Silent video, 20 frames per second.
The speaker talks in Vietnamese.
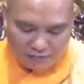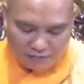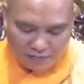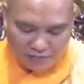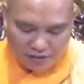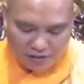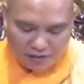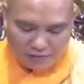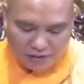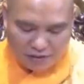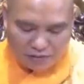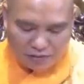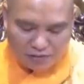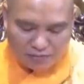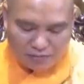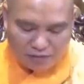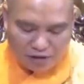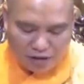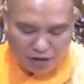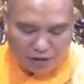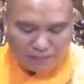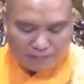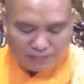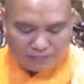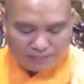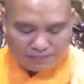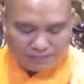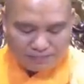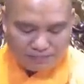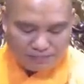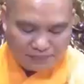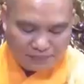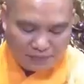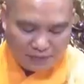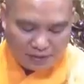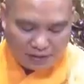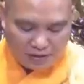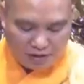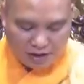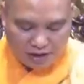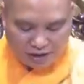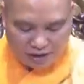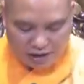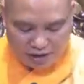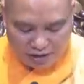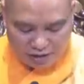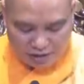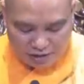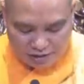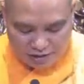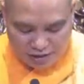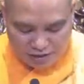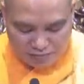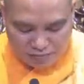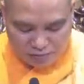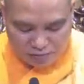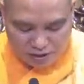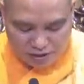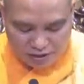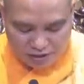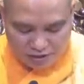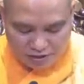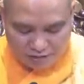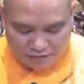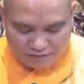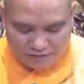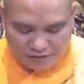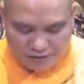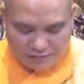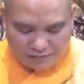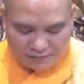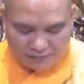gmail com hỏi rằng ờ, nam mô a di đà phật